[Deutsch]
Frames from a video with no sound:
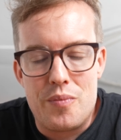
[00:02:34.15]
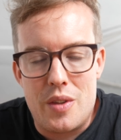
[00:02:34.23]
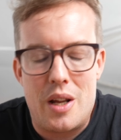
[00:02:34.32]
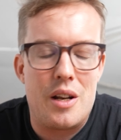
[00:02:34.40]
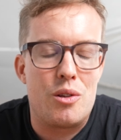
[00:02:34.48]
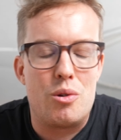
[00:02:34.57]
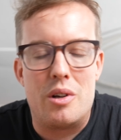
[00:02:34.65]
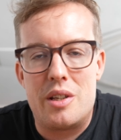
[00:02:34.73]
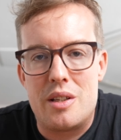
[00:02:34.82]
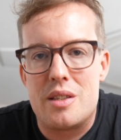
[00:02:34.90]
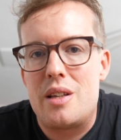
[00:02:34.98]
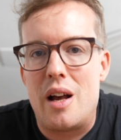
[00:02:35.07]
Dann natürlich
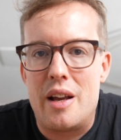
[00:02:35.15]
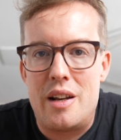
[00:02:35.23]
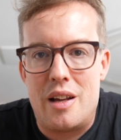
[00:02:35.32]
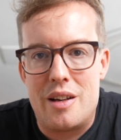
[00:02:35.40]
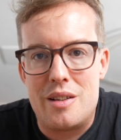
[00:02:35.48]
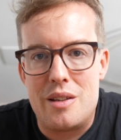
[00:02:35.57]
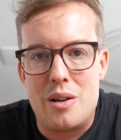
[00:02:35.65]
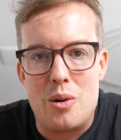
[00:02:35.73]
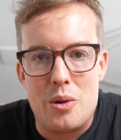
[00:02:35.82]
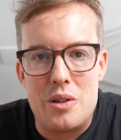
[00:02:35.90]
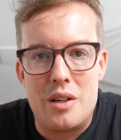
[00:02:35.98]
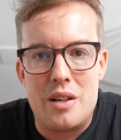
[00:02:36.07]
das Highlight der
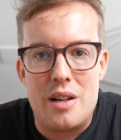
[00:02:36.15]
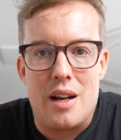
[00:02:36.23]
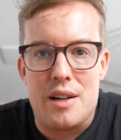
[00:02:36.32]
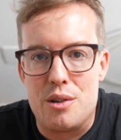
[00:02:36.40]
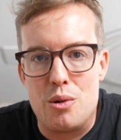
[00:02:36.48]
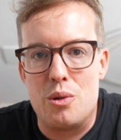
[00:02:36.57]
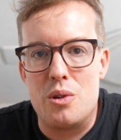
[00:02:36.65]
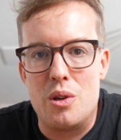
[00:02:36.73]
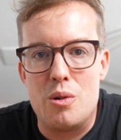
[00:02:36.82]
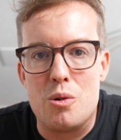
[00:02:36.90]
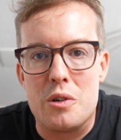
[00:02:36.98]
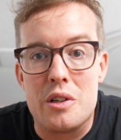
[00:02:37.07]
heutigen
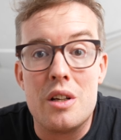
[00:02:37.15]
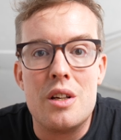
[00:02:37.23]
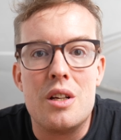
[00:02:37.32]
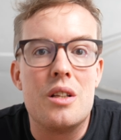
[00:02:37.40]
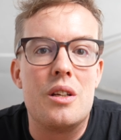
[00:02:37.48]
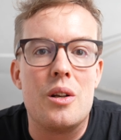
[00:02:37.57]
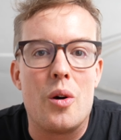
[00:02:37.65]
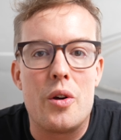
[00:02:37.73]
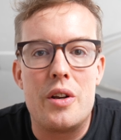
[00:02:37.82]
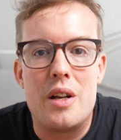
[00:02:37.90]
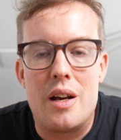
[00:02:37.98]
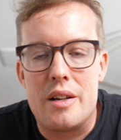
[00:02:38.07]
Ankündigungen, die
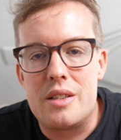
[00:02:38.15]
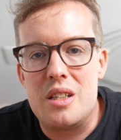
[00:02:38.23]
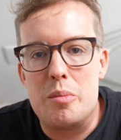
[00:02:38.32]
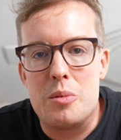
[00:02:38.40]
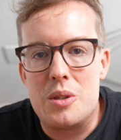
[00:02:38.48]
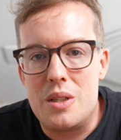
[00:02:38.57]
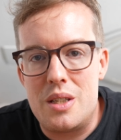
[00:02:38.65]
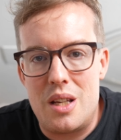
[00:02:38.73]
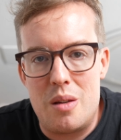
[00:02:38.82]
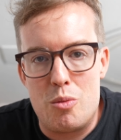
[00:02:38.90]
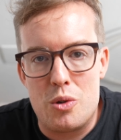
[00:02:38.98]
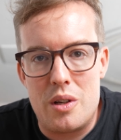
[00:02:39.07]
neuen
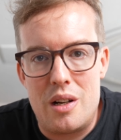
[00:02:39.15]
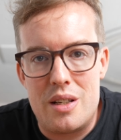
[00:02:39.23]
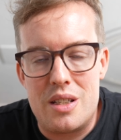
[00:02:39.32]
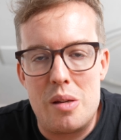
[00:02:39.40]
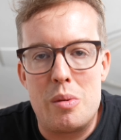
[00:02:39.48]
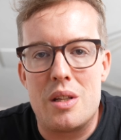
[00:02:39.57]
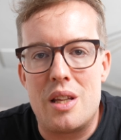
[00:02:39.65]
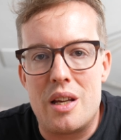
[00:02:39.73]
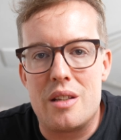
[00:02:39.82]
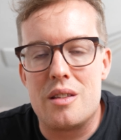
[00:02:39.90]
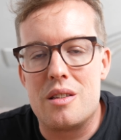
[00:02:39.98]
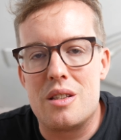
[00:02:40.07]
A7C-Modelle. Es gibt ja
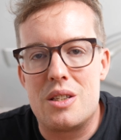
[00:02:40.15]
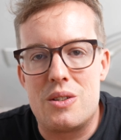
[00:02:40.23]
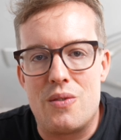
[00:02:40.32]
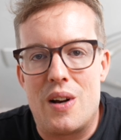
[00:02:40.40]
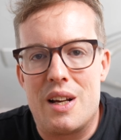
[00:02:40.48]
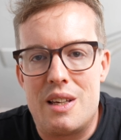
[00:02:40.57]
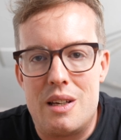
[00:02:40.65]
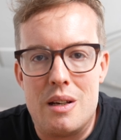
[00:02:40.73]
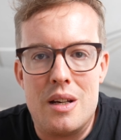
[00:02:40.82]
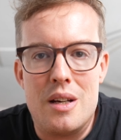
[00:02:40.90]
deren zwei.